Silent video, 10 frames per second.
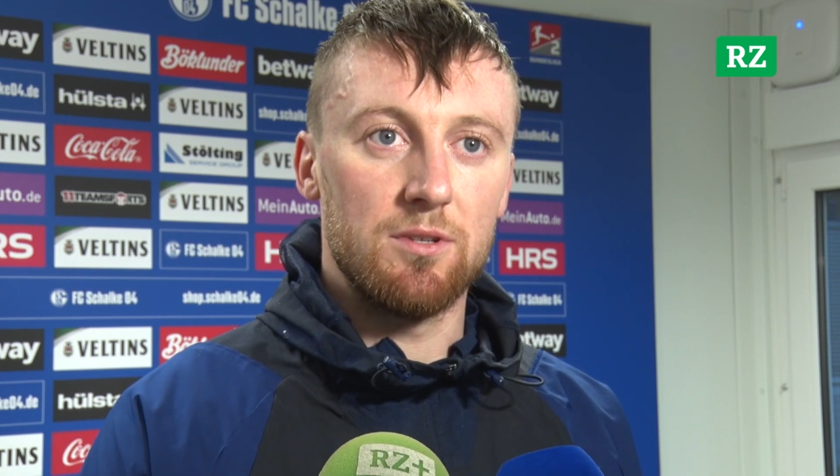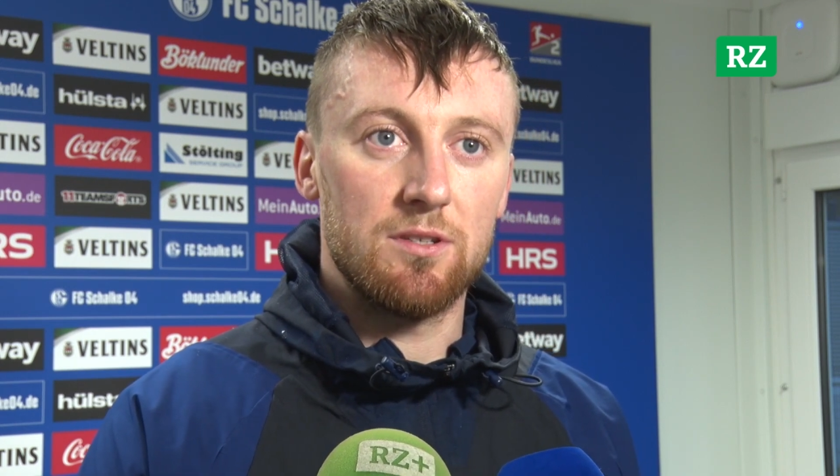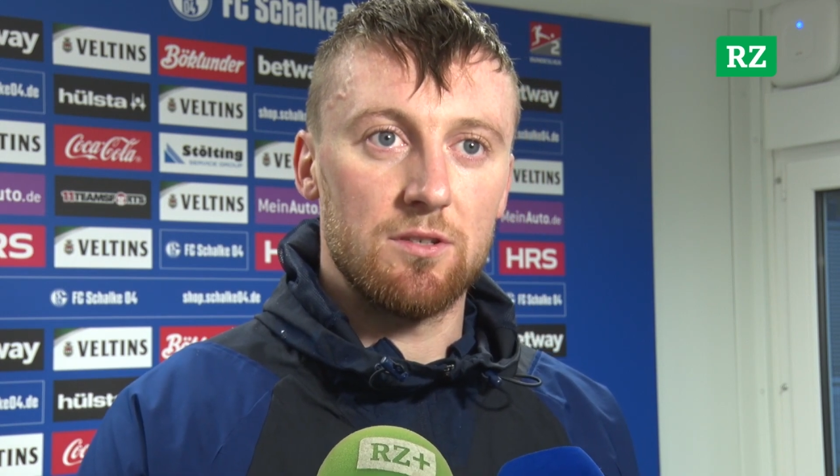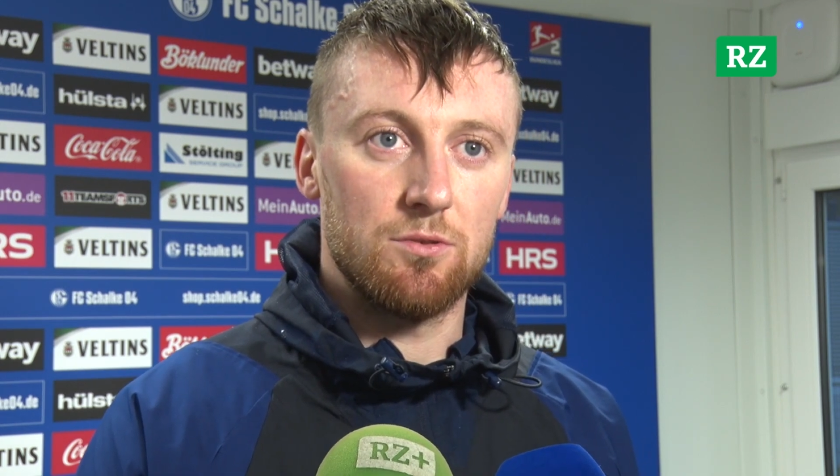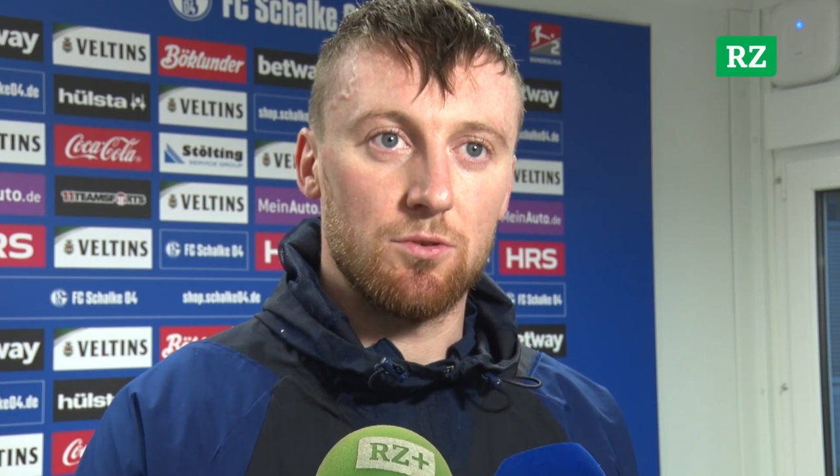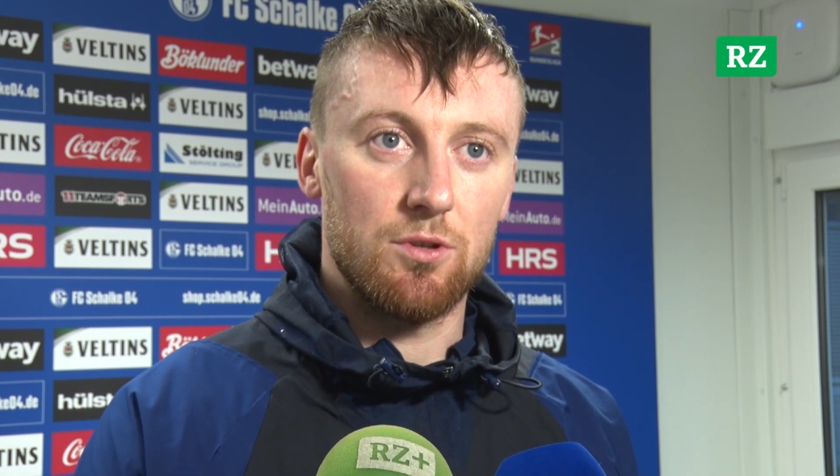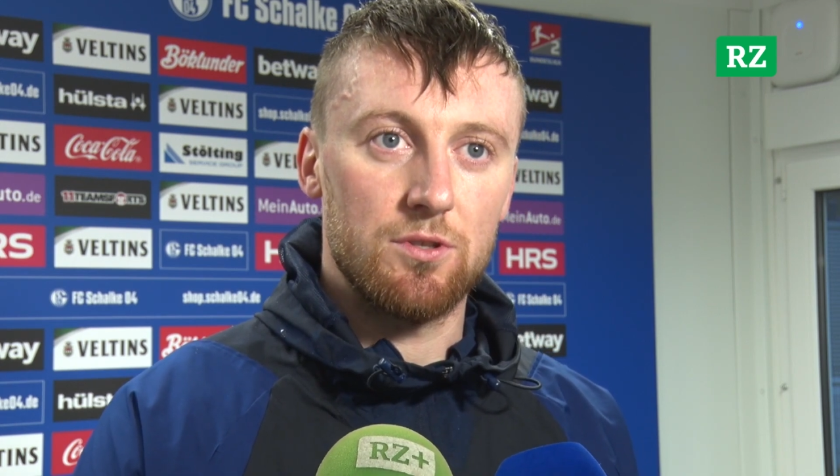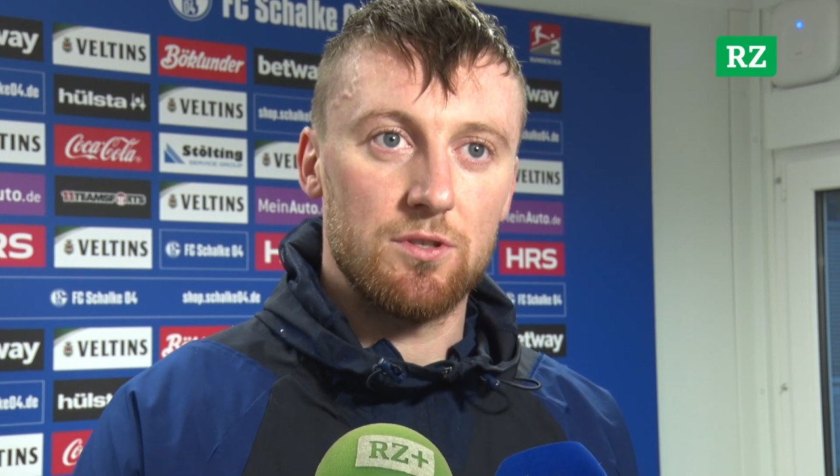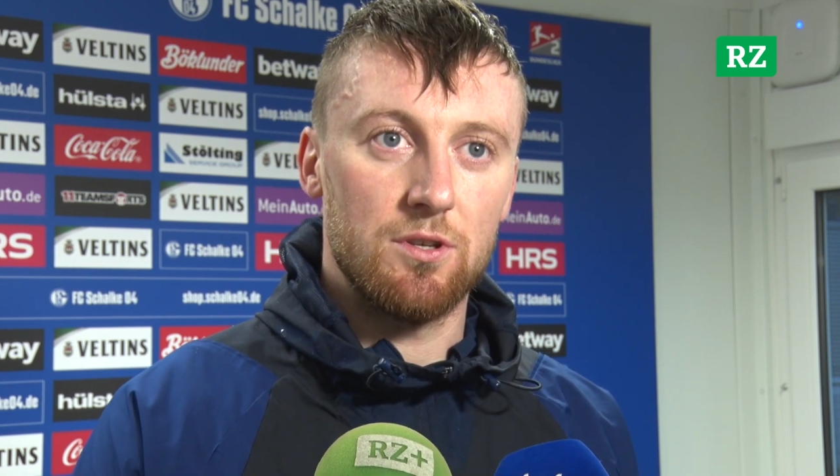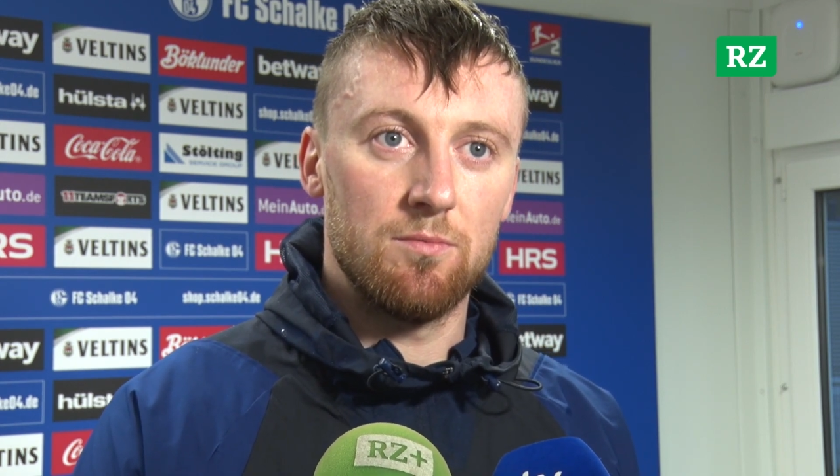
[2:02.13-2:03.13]

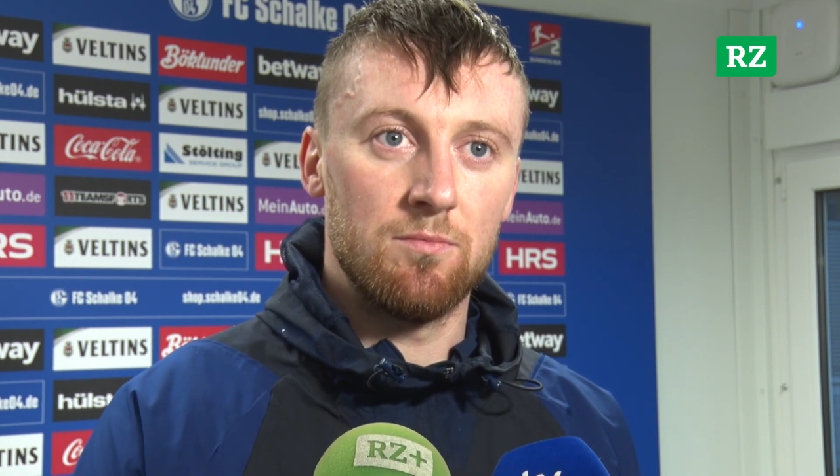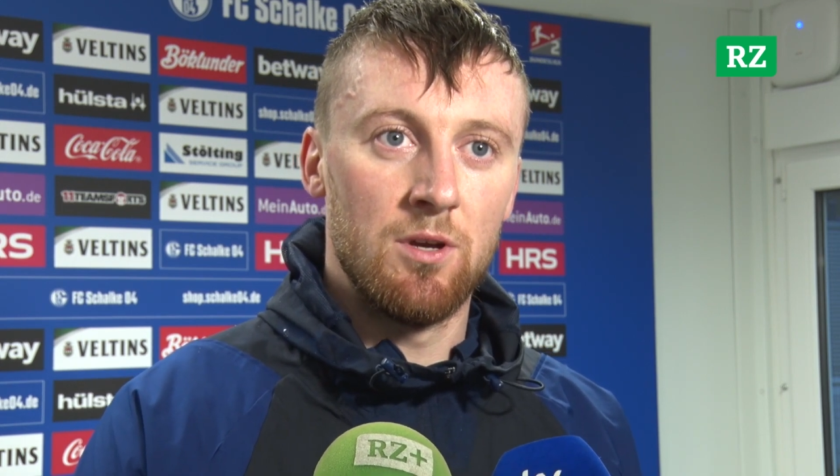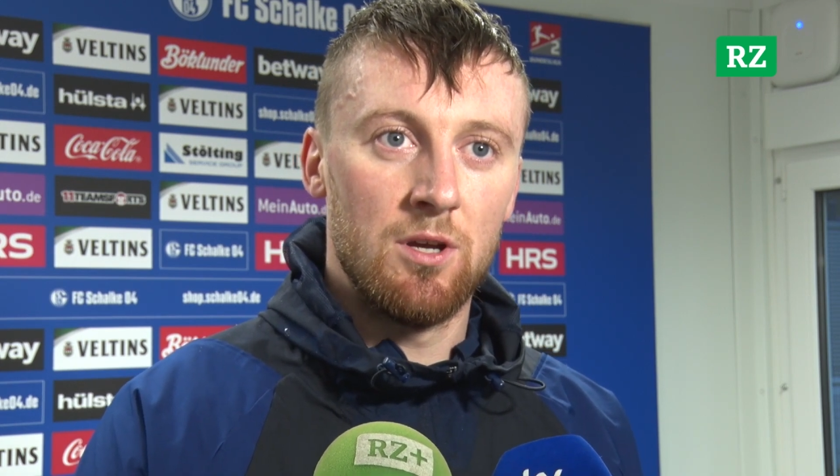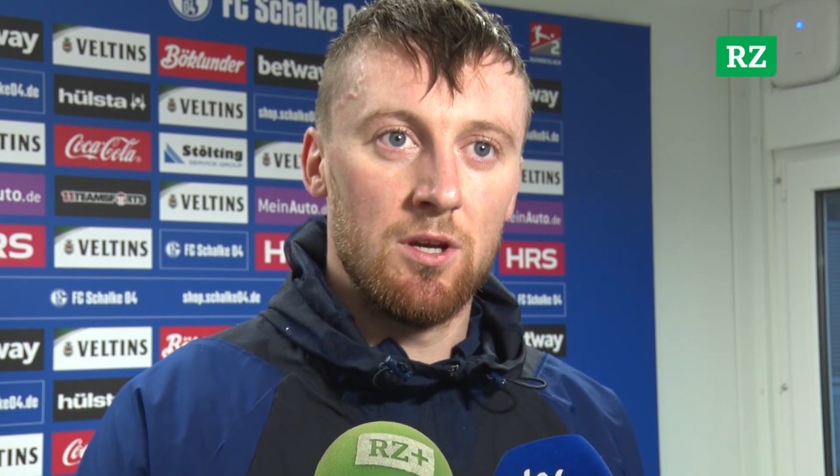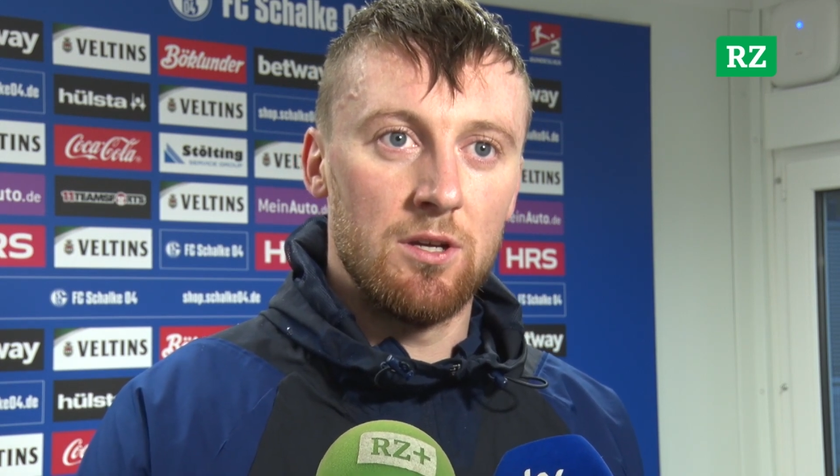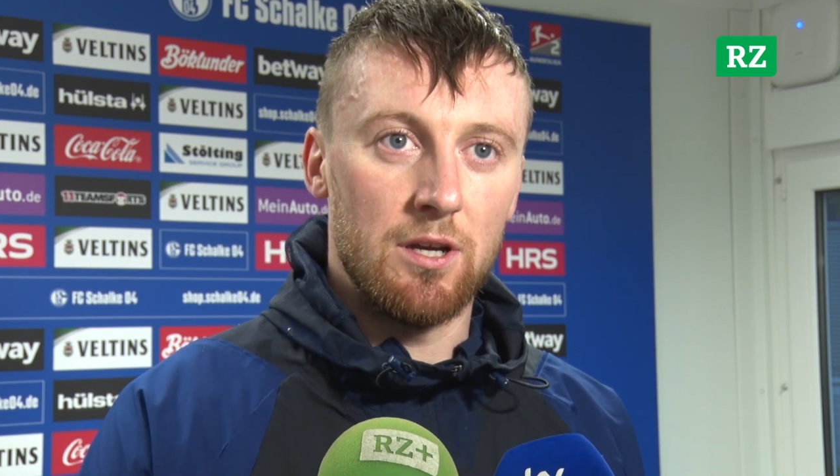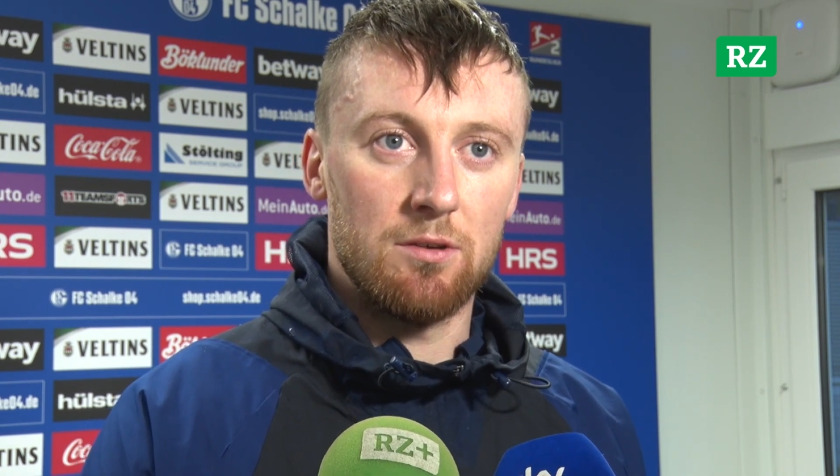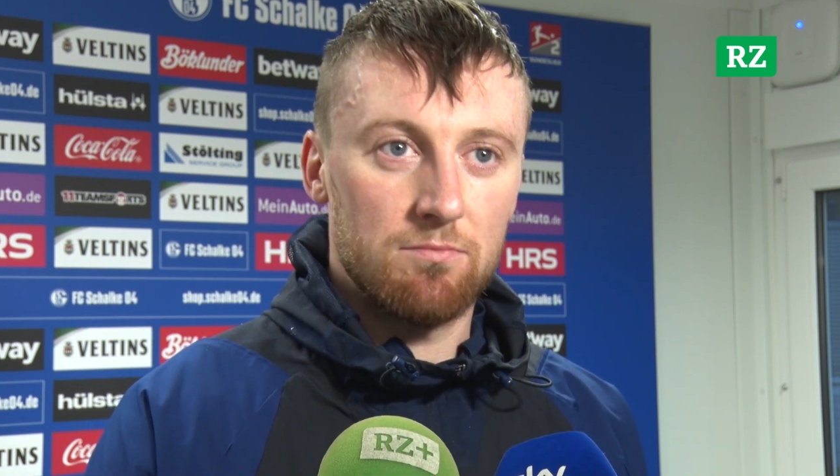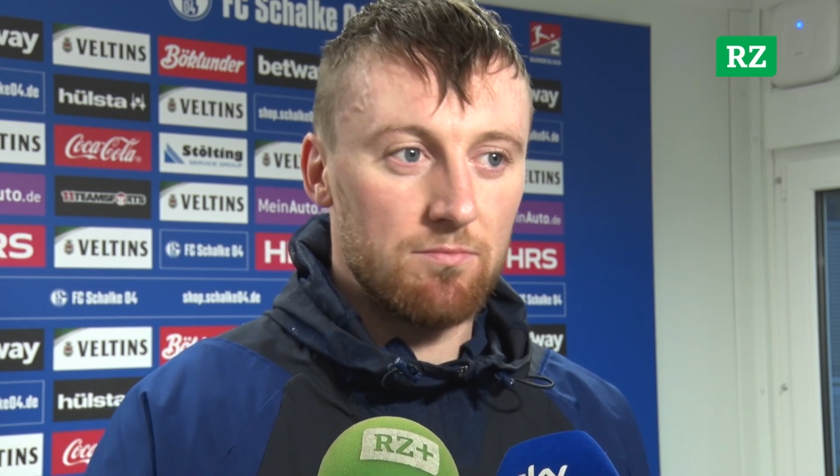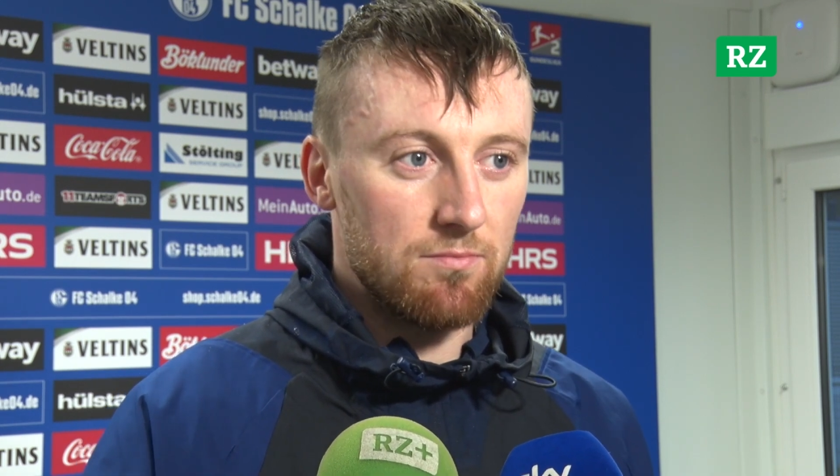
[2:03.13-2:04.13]
nichtsdestotrotz ähm, ja,